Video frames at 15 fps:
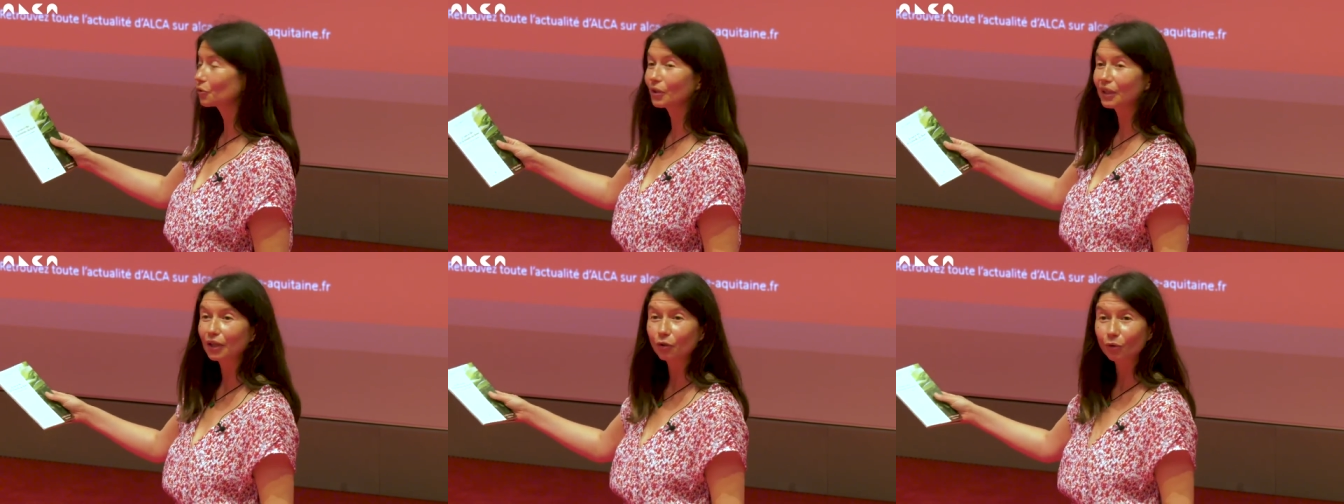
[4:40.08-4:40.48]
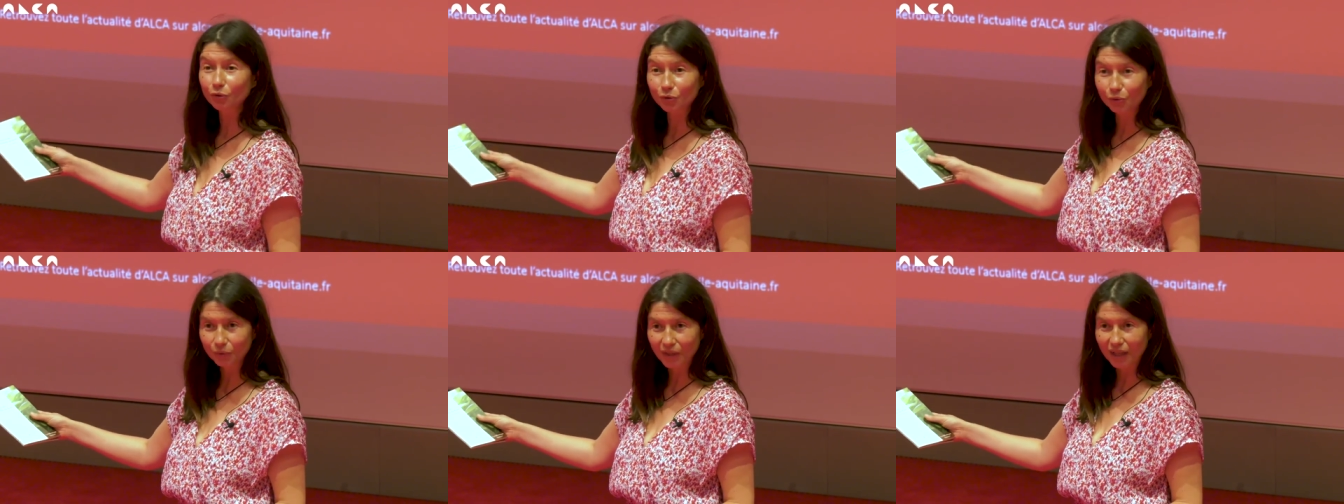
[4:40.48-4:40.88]
je l'ai
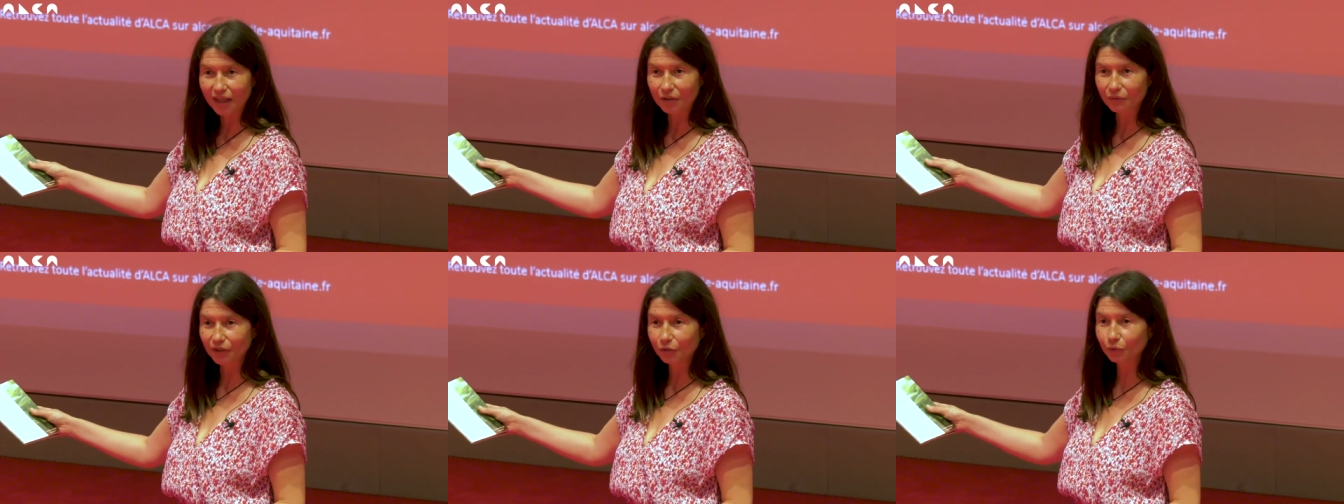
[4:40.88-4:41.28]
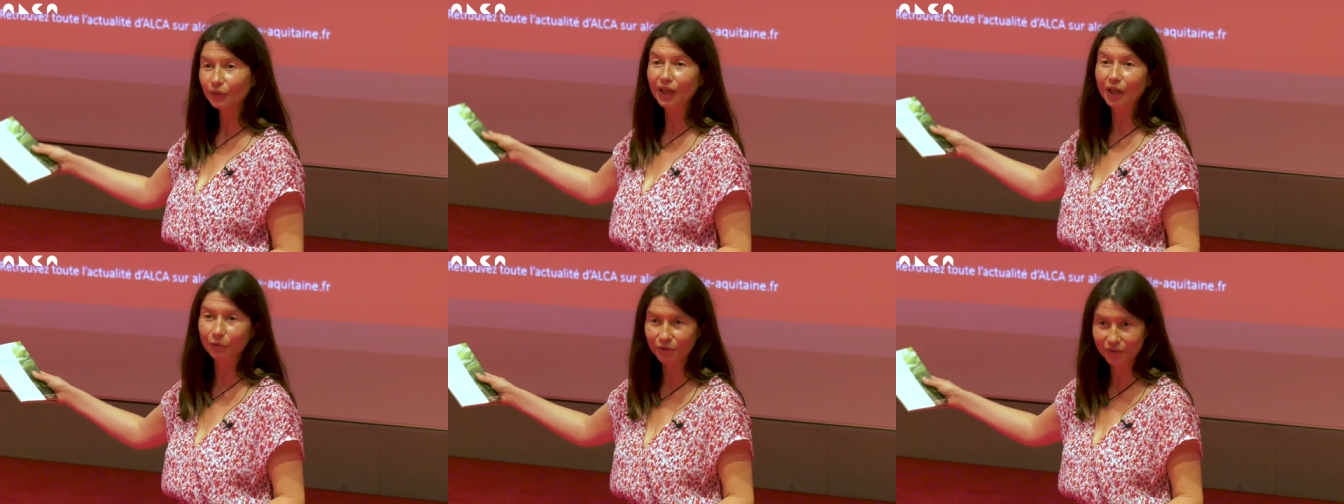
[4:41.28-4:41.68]
connue, elle a vécu
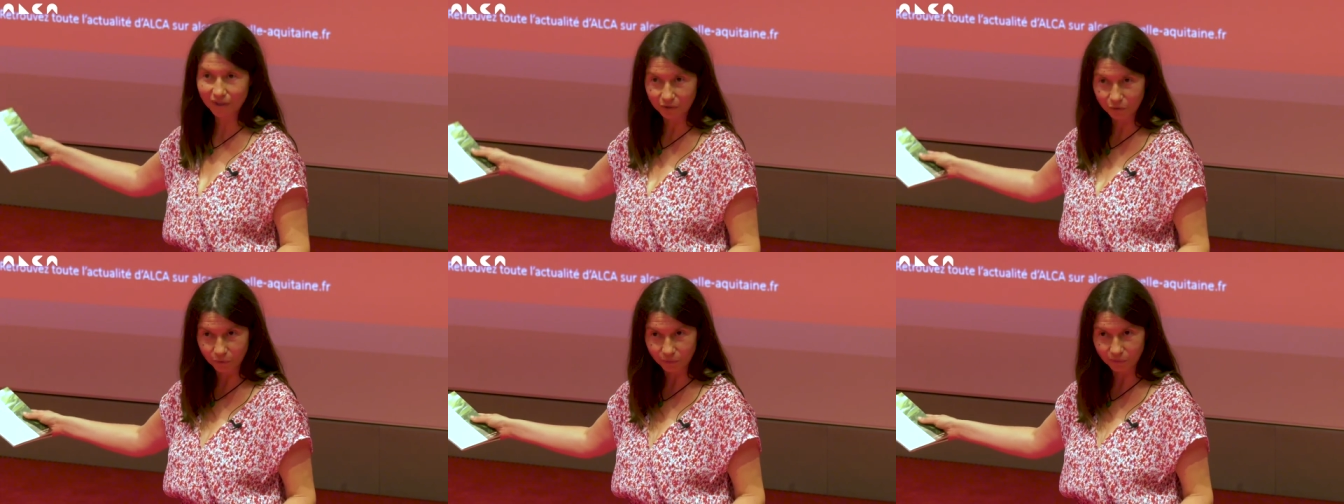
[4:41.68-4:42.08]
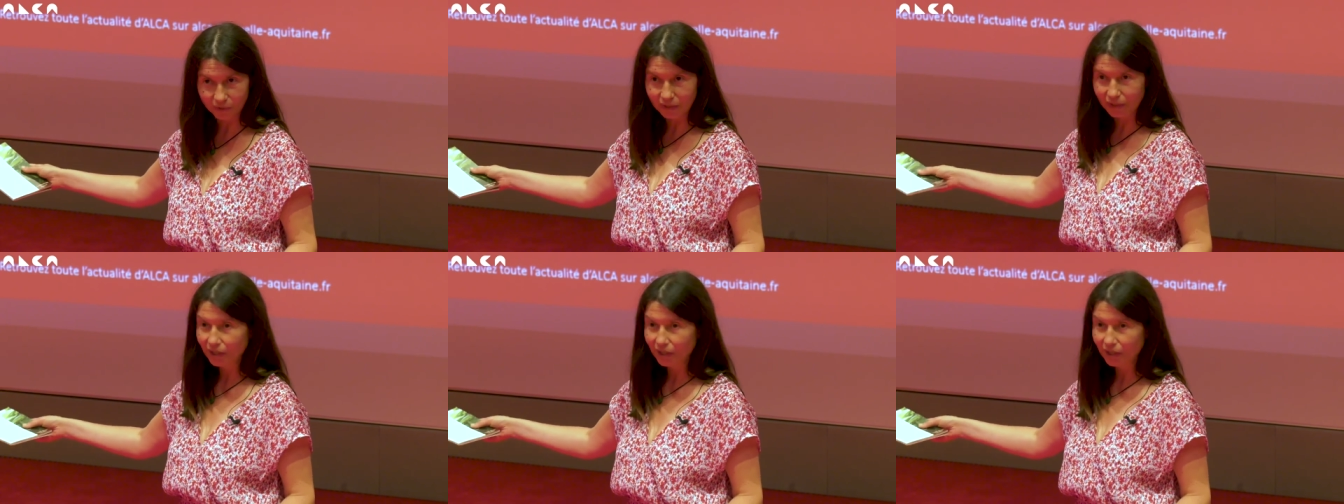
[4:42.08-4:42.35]
45 ans,